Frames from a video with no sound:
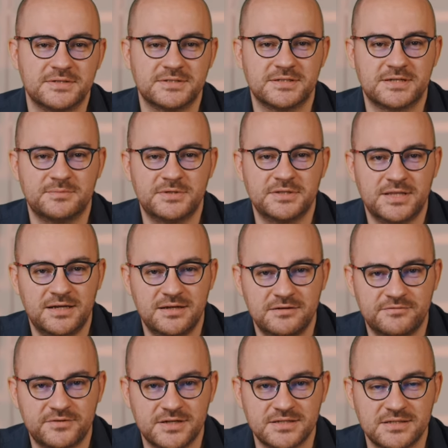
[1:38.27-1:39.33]
сакраментальная
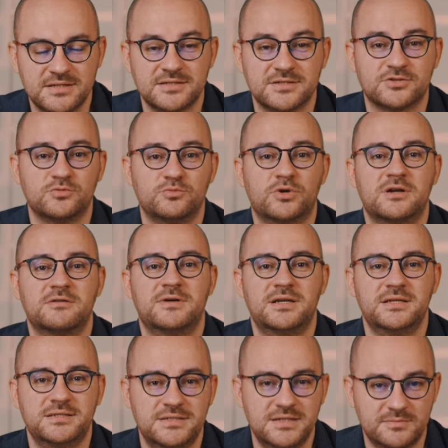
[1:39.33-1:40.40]
фраза
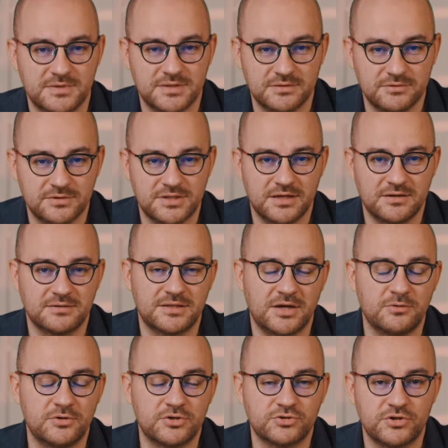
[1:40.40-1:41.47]
«замуровали демоны». Вот так,
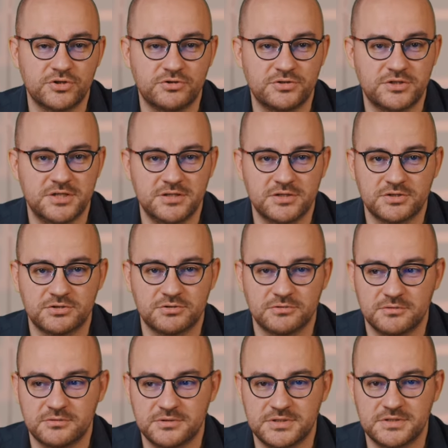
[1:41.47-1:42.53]
такое же ощущение,
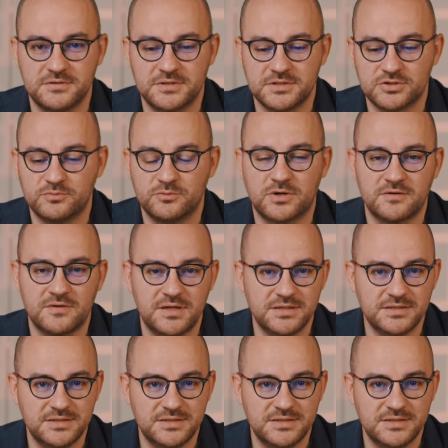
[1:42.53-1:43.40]
что действительно замуровали